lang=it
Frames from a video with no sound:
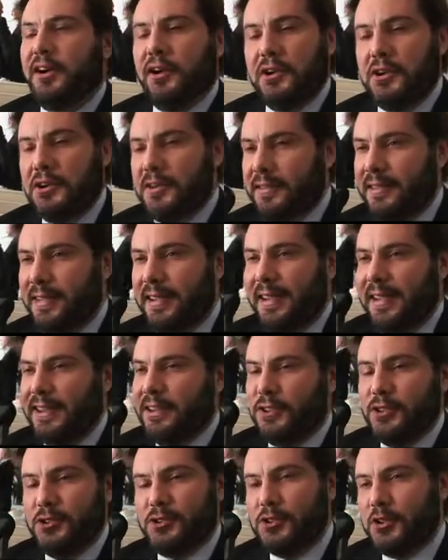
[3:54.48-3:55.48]
no,
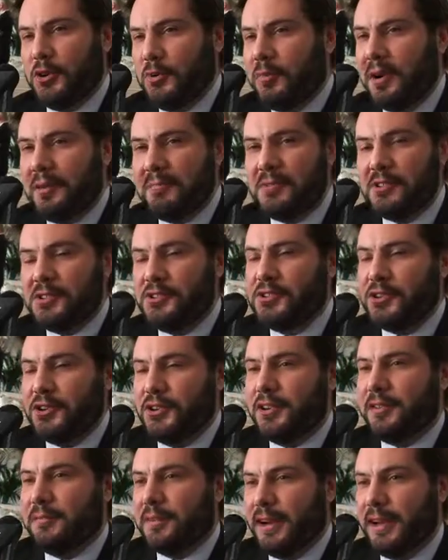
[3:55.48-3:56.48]
non sono
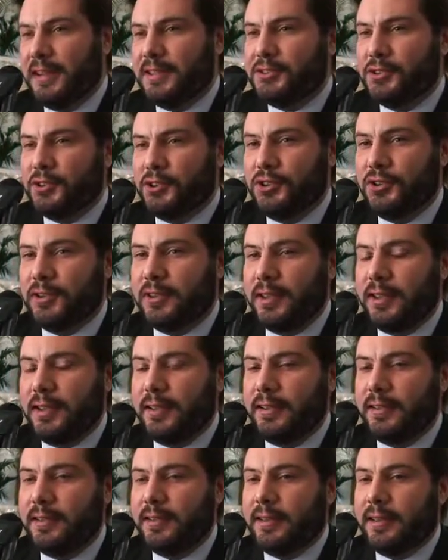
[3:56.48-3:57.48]
bamboccioni, ma sono
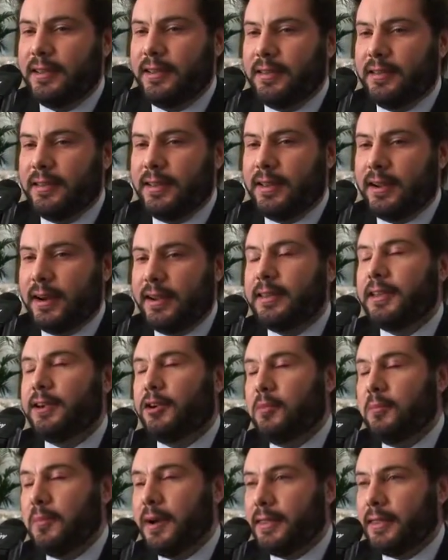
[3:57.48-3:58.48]
dei, dei grandi
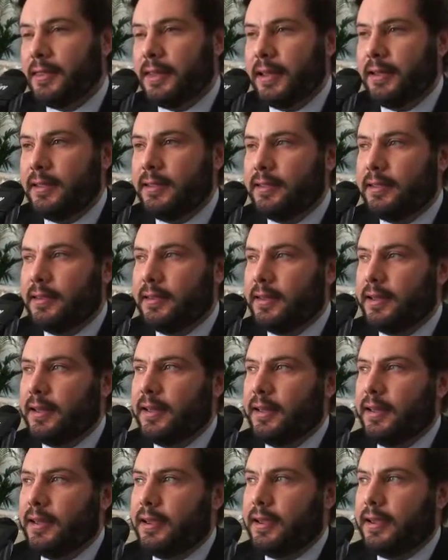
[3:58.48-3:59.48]
combattenti
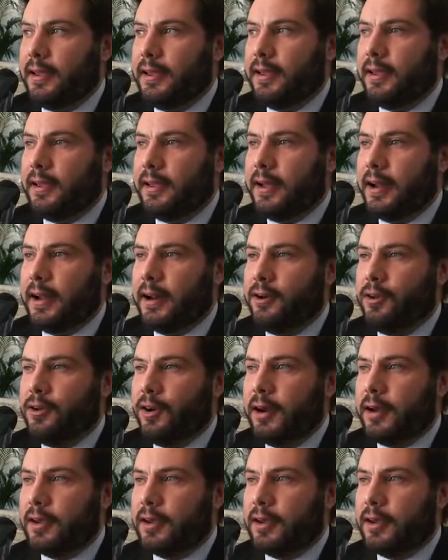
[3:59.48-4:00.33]
e, e, hanno